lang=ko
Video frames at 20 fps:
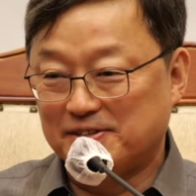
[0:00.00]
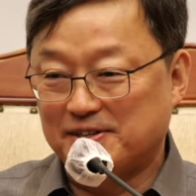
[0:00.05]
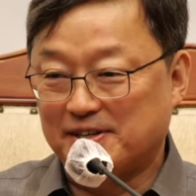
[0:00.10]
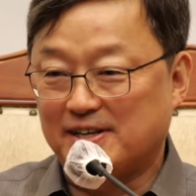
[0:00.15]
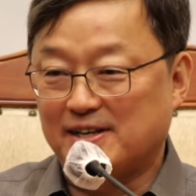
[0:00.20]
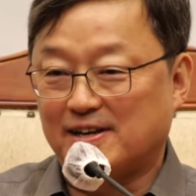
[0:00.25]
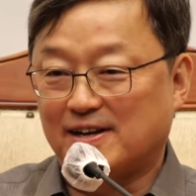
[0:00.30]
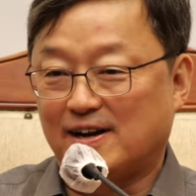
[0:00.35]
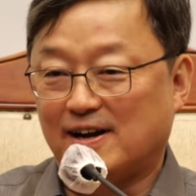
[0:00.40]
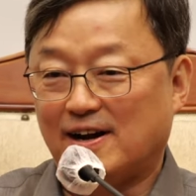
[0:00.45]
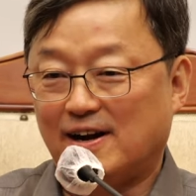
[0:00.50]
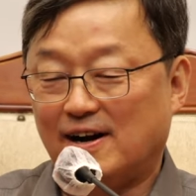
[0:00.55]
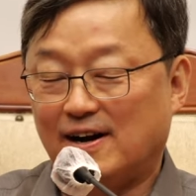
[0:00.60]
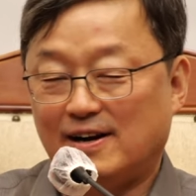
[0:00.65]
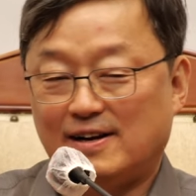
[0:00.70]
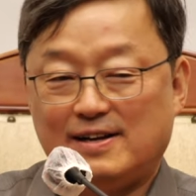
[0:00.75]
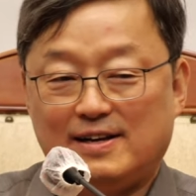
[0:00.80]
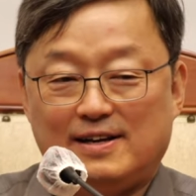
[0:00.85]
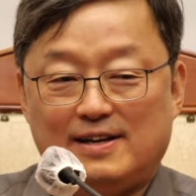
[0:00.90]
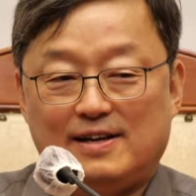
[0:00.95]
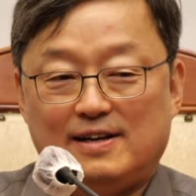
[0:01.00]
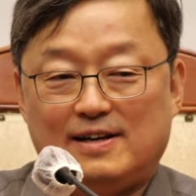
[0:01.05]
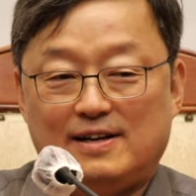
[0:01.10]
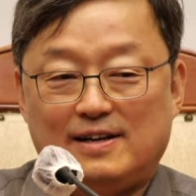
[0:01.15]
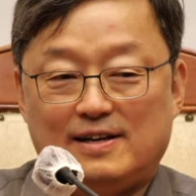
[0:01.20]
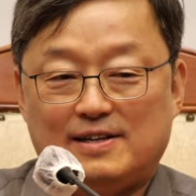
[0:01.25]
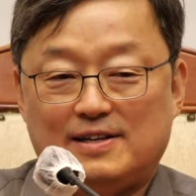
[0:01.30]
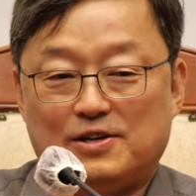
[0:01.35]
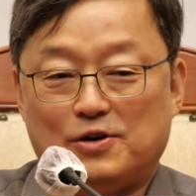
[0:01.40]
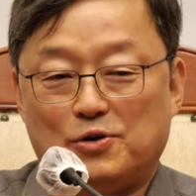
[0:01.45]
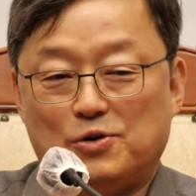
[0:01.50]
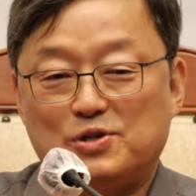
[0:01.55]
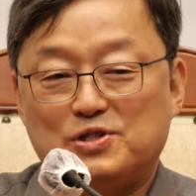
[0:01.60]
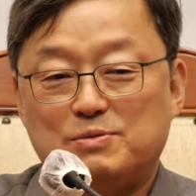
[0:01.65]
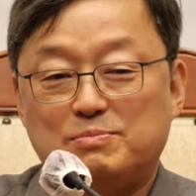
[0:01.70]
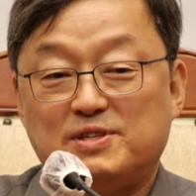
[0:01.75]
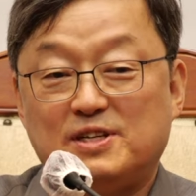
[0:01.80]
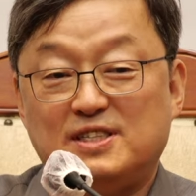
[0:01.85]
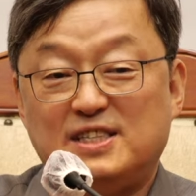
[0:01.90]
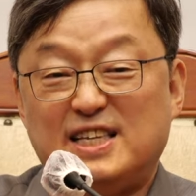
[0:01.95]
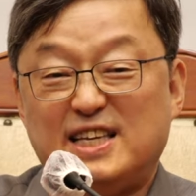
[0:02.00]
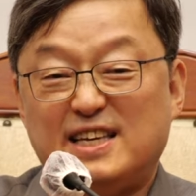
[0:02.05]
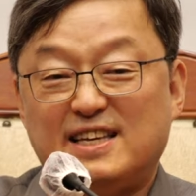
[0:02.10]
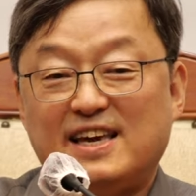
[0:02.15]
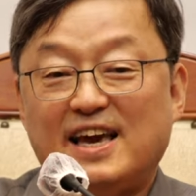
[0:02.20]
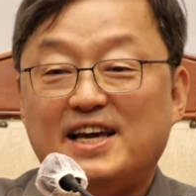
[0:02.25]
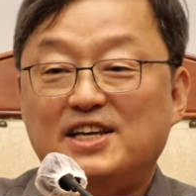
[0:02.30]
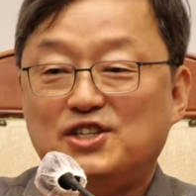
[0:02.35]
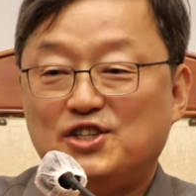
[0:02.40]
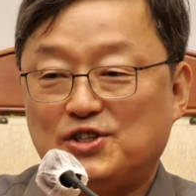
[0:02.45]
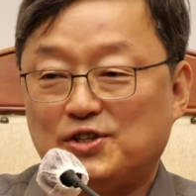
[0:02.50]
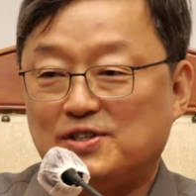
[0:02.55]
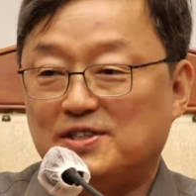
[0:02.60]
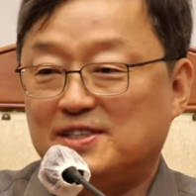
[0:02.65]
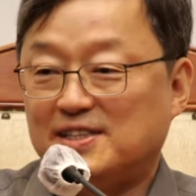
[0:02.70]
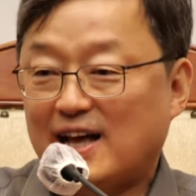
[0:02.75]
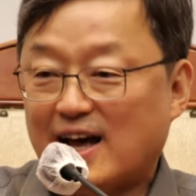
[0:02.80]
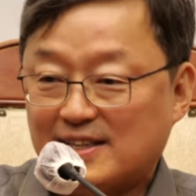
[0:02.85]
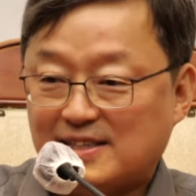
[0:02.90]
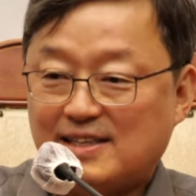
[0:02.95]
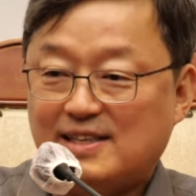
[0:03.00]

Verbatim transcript: 그러니까 영어로 치면 negation, not